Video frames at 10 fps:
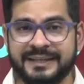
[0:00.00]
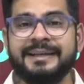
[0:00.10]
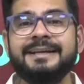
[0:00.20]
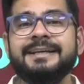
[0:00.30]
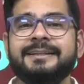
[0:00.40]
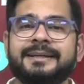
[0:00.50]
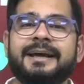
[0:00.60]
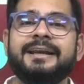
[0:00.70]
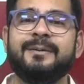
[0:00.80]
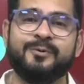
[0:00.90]
नीट की
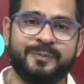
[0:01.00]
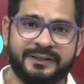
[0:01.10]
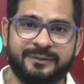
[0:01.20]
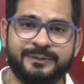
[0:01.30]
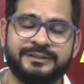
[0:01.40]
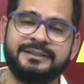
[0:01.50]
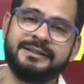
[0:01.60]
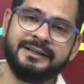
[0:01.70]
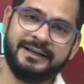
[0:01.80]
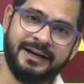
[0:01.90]
तैयारी आपको पता है बच्चा
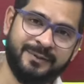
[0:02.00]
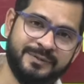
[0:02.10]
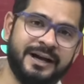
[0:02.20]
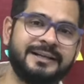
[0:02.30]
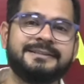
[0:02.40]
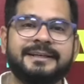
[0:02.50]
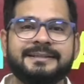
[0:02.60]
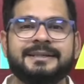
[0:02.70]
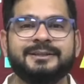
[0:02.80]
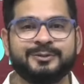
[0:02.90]
हम खान सर के
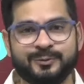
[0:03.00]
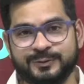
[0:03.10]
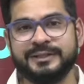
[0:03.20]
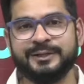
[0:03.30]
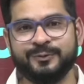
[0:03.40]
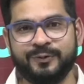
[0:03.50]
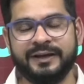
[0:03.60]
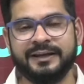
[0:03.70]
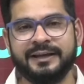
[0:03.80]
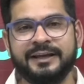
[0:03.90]
साथ एसोसिएटेड हुए हैं